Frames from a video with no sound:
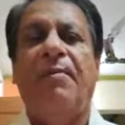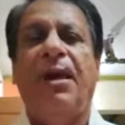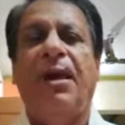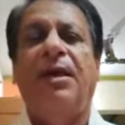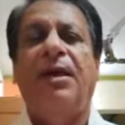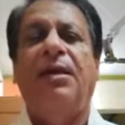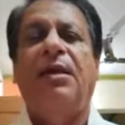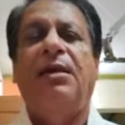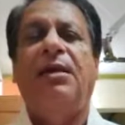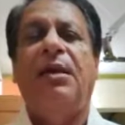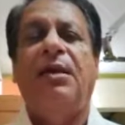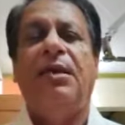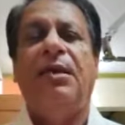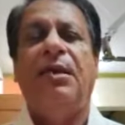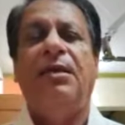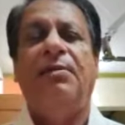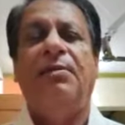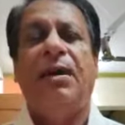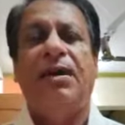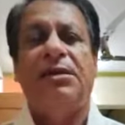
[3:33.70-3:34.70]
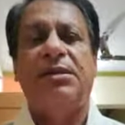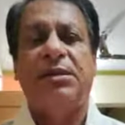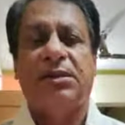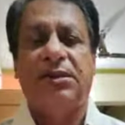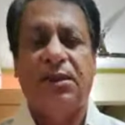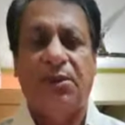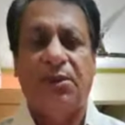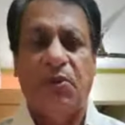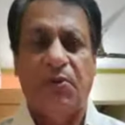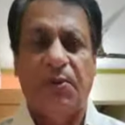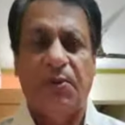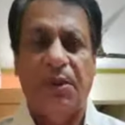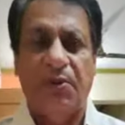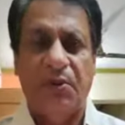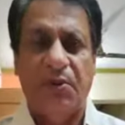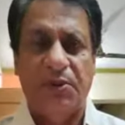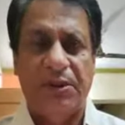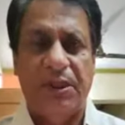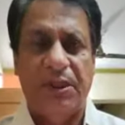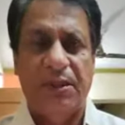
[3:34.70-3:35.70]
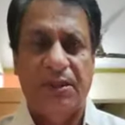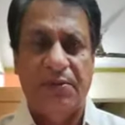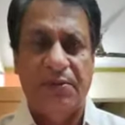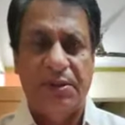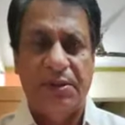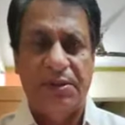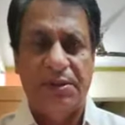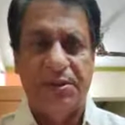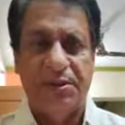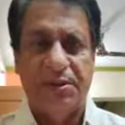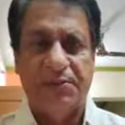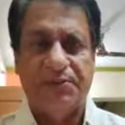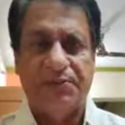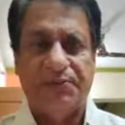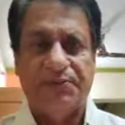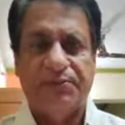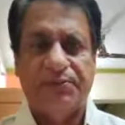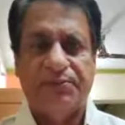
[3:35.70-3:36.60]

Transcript: अमेरिका की अकेली महाशक्ति के रूप में उदय का वर्ष